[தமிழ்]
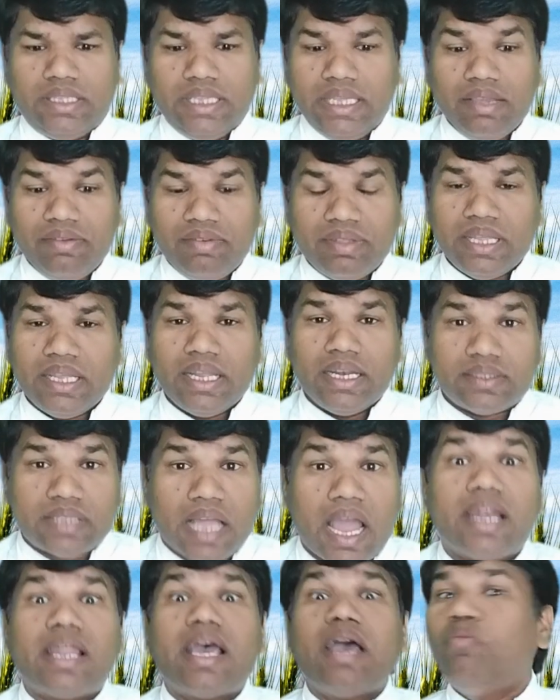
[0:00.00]
தீய விதைகள்
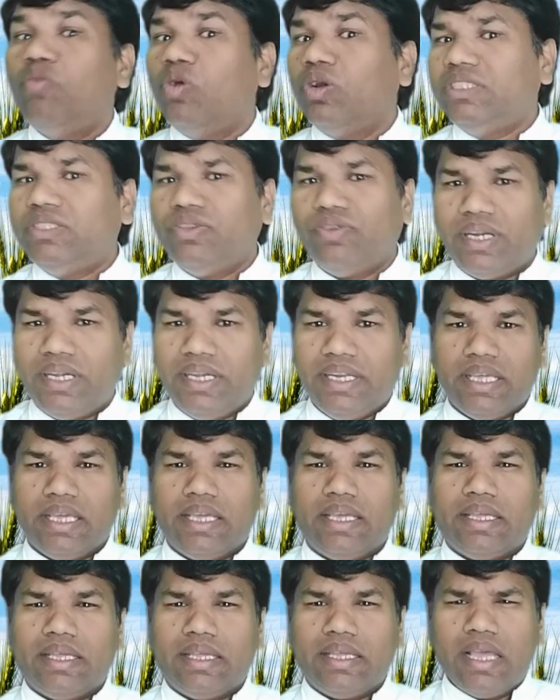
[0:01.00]
தானாக முளைச்சி
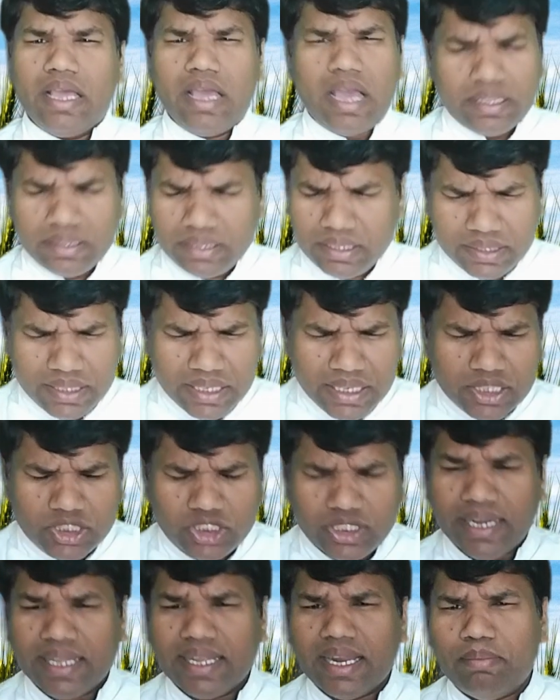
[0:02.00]
வரலையே அந்த தீய
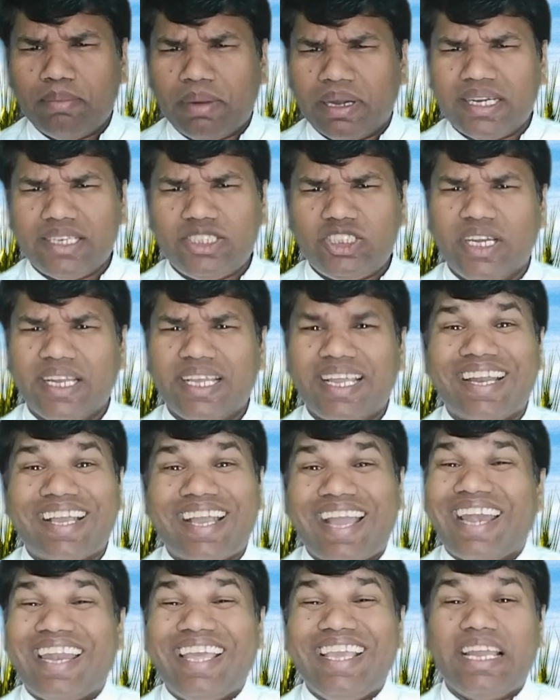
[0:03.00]
செடிகள் மற்ற செடிகள்
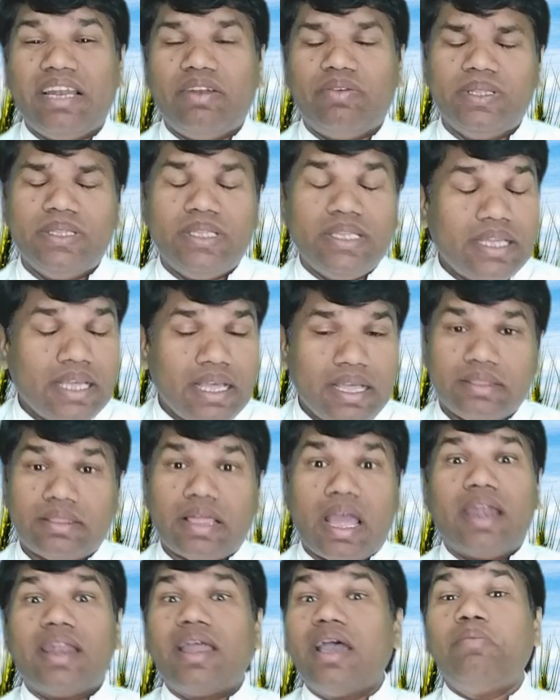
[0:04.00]
கலைகள் வந்து
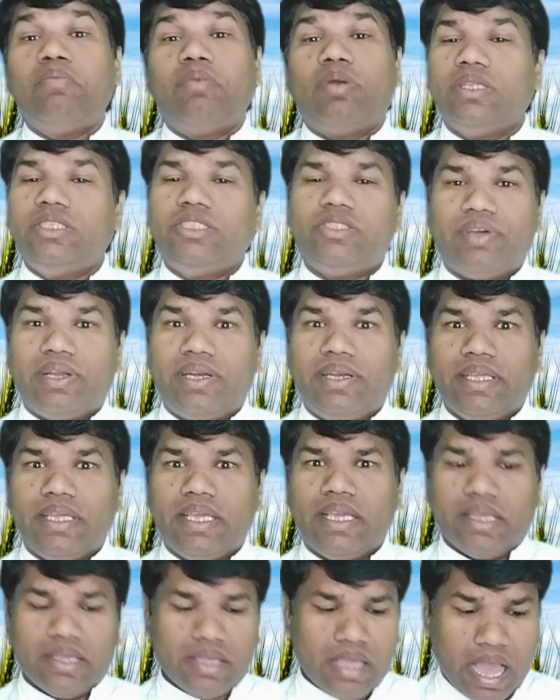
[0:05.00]
தானாக முளைச்சி
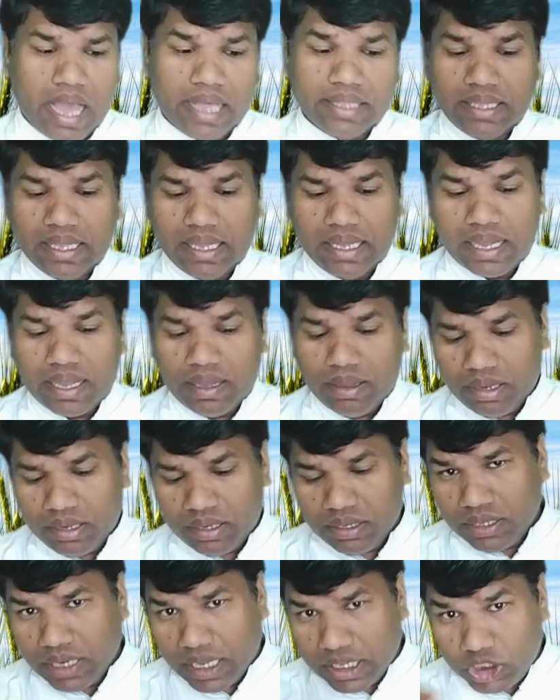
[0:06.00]
வரலையே அந்த க
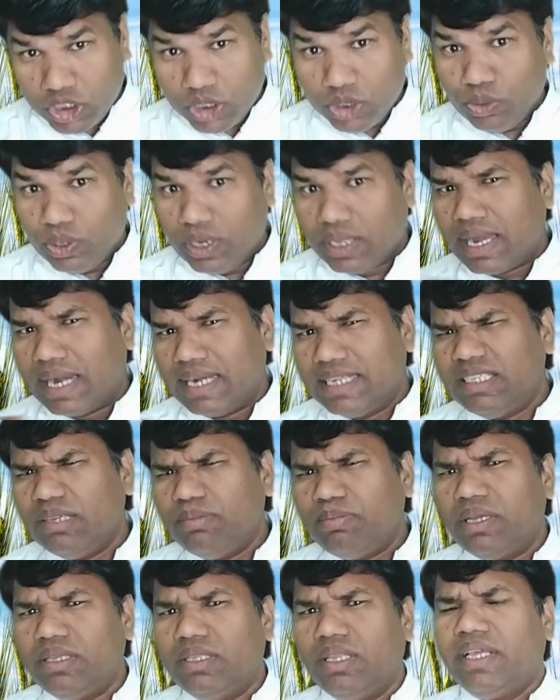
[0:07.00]
நற்செய்தியுடைய
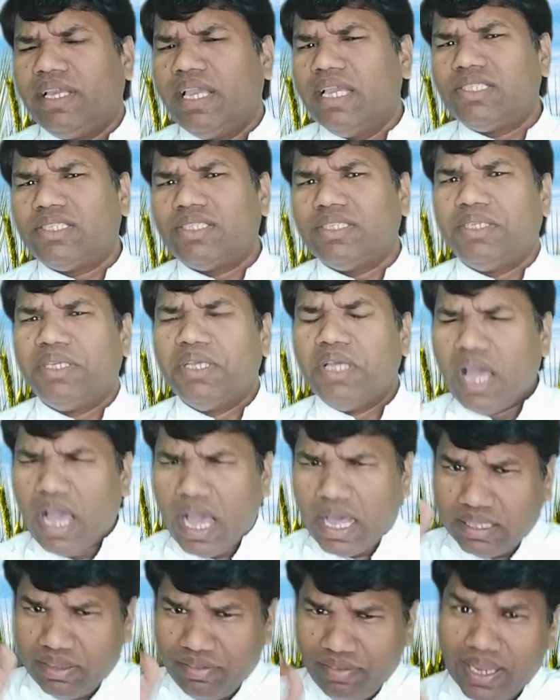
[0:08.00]
கடைசி பகுதியில் இயேசு
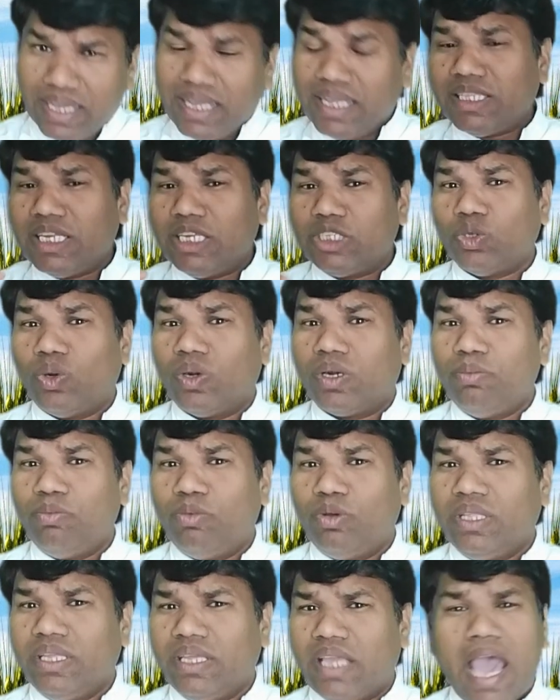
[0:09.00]
அந்த விளக்கத்தில் சொல்கிற
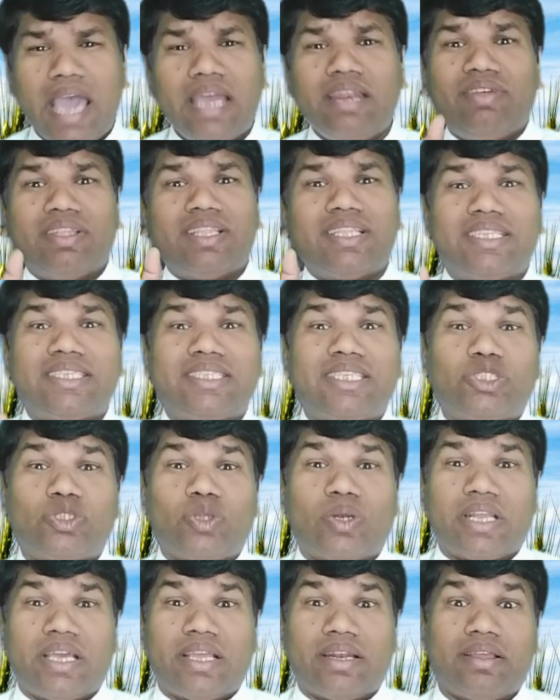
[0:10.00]
போது யார் விதைத்ததாக
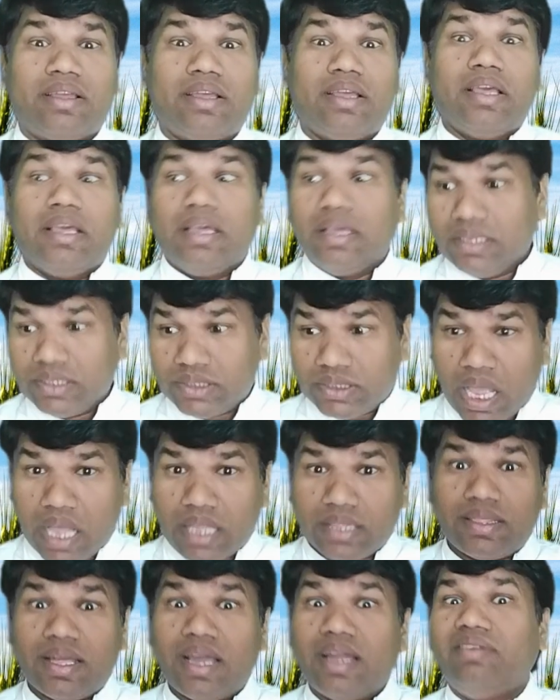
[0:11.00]
சொல்கிறார்
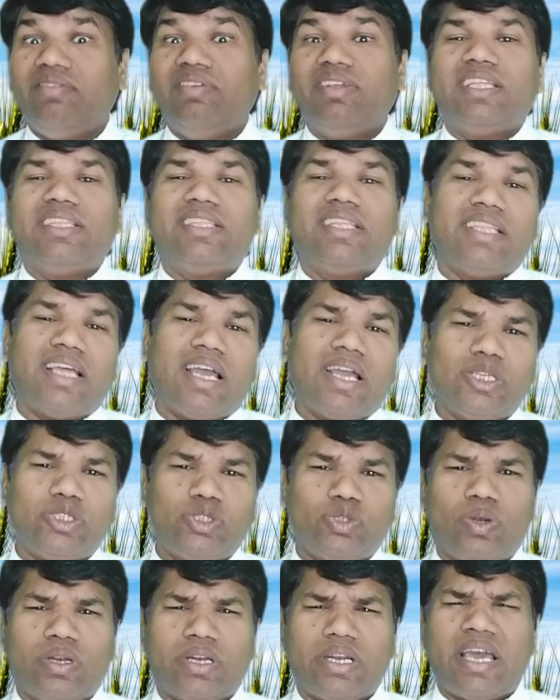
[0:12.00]
சாத்தான் விதைத்ததாக
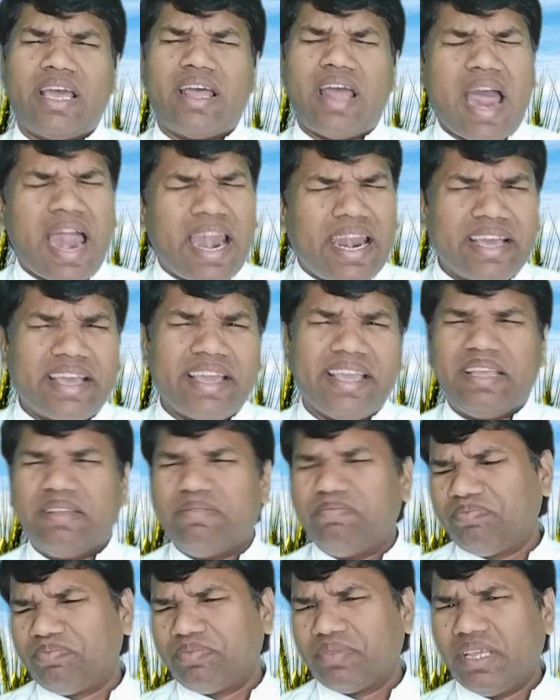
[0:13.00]
சொல்கிறார் அழகை
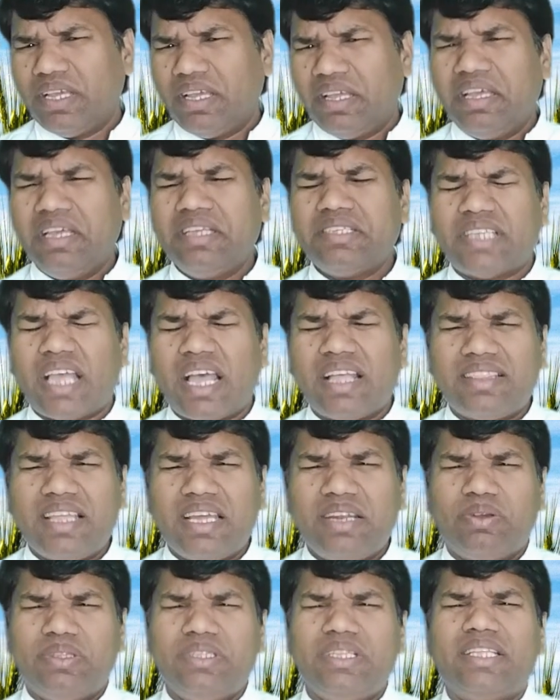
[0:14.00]

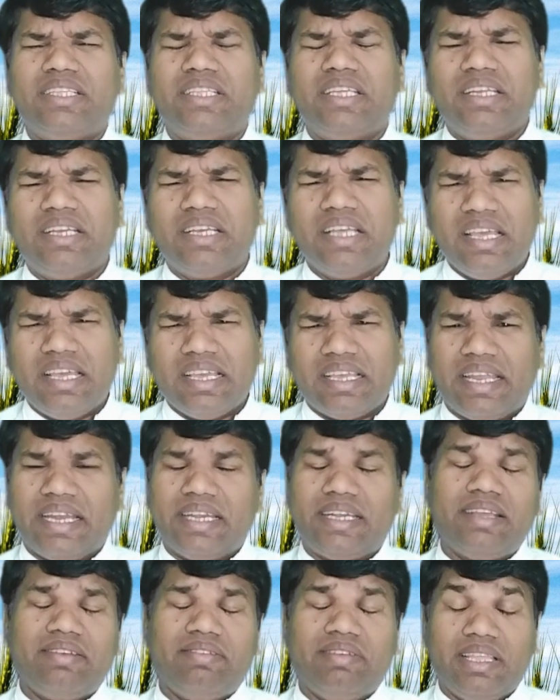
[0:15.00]
சாத்தான் வந்து அந்த
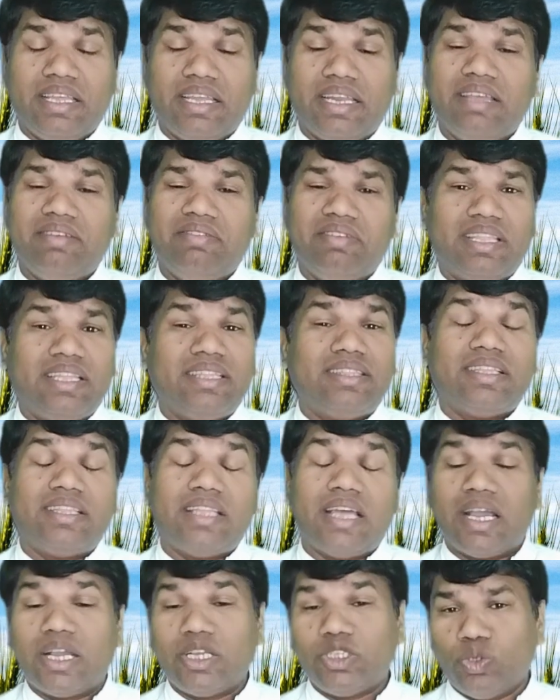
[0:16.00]
கெட்ட விதைகளை
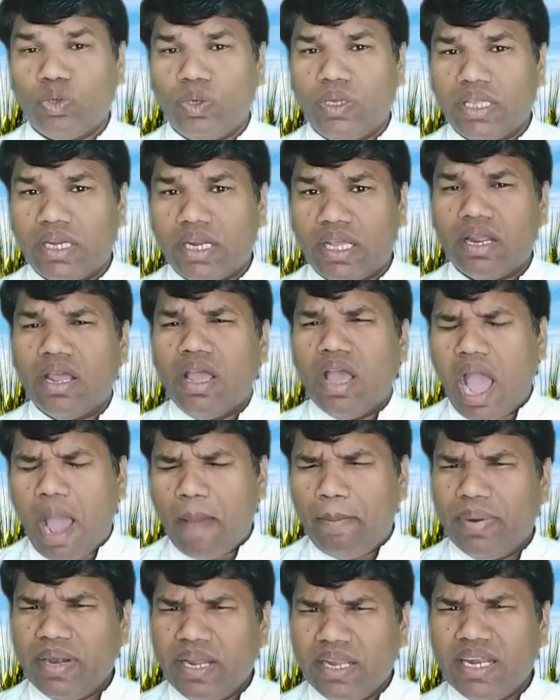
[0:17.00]
விதைத்ததாக சொல்லுகிறார்
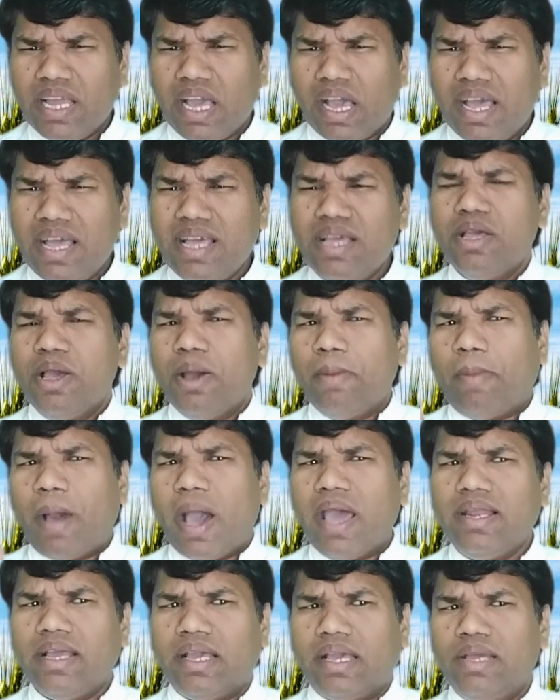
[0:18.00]
அப்படின்னா
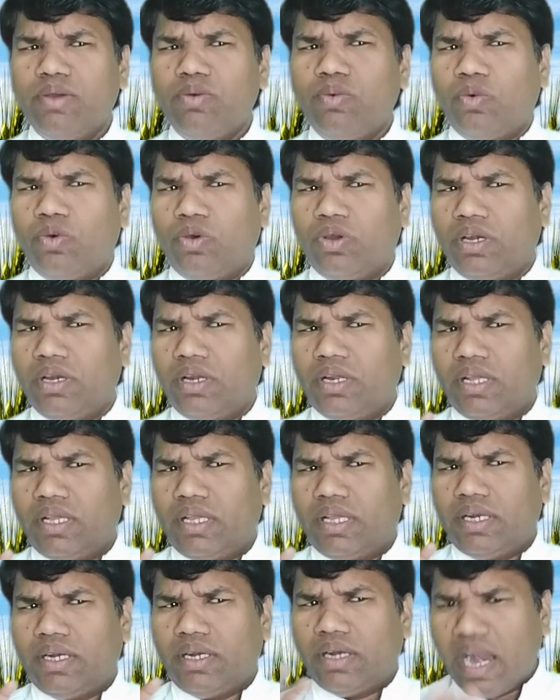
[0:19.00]
பாருங்கள் ஒரு
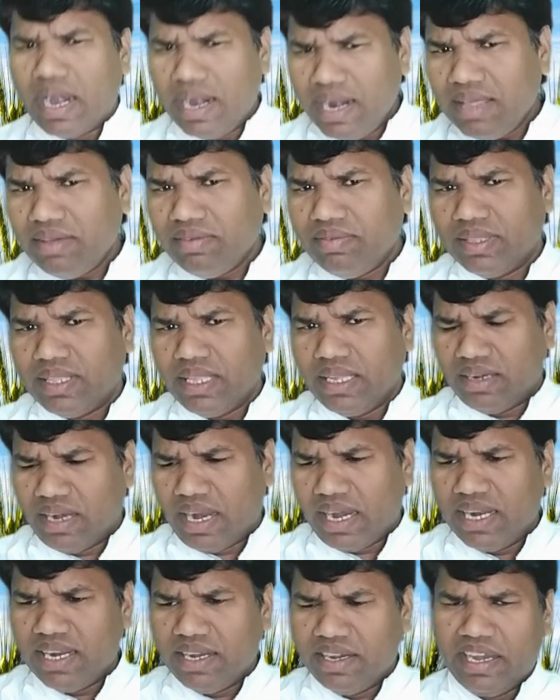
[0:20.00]
நல்ல விதை
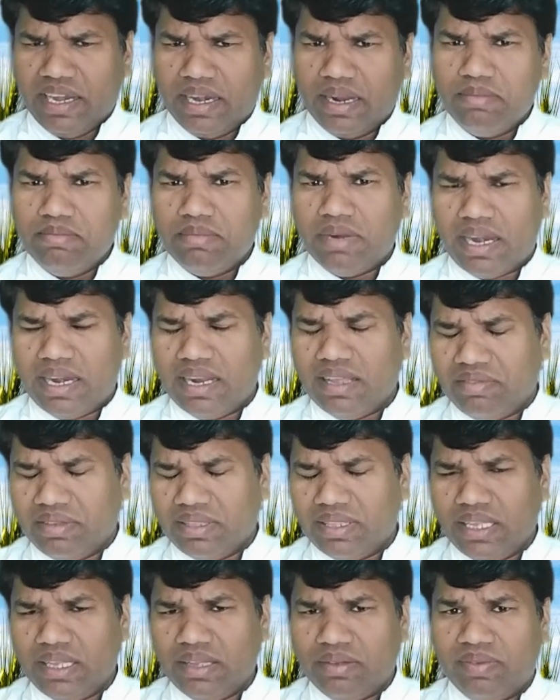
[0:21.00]
நல்ல நிலம் நல்ல
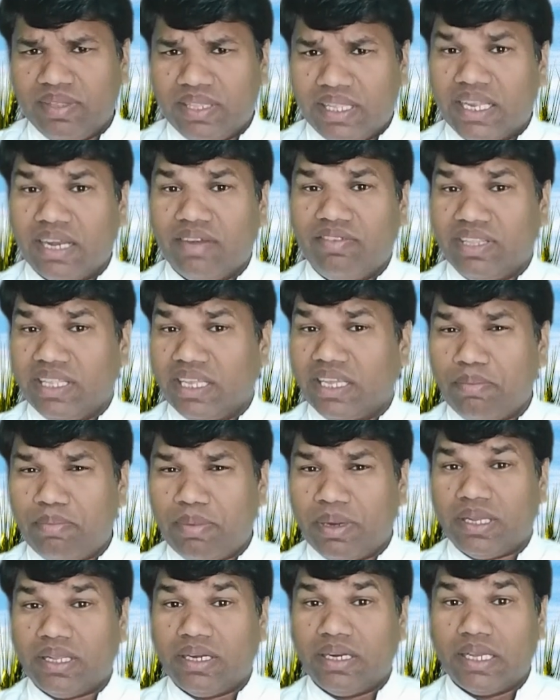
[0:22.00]
விதை விதைகள்
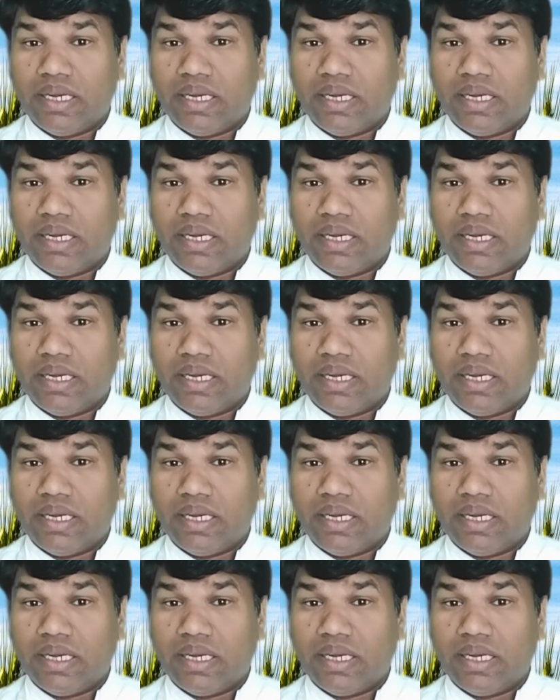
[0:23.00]
விதைக்கப்பட்டு